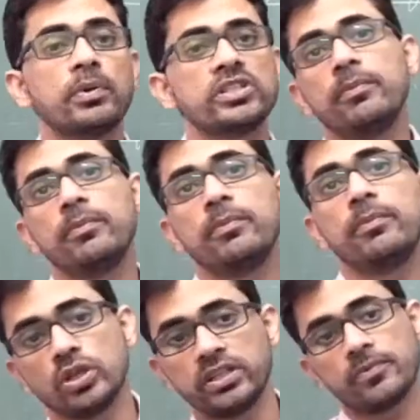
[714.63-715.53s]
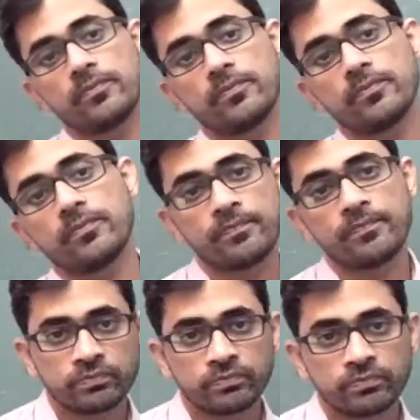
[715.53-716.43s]
परसेंट डिमेज हो जाती है
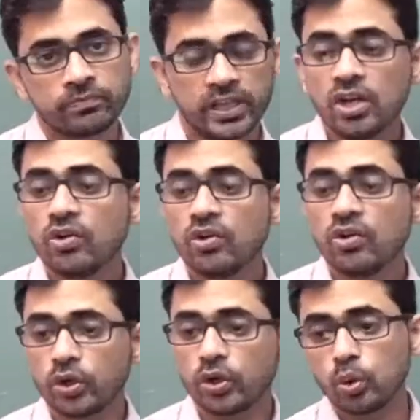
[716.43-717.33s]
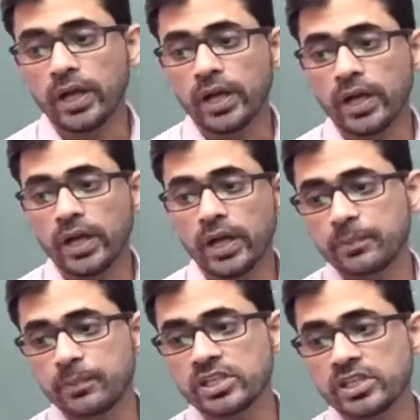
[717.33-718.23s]
ठीक है फोर्टी टू
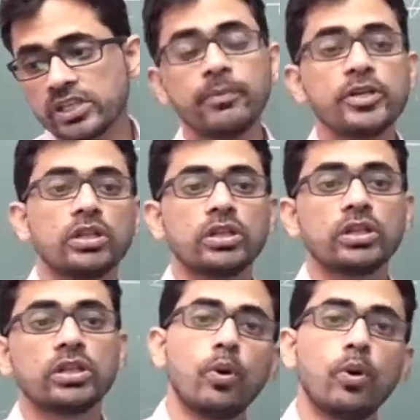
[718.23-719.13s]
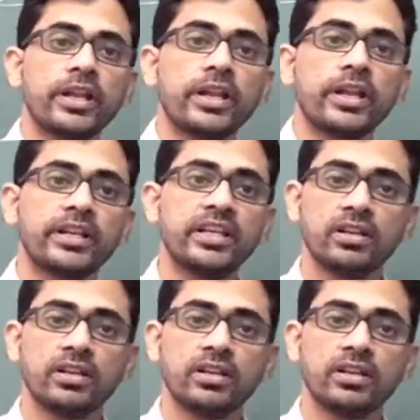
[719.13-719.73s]
नाइन्टी परसेंट डिमेज हो जाता है पोमेग्रेनेट की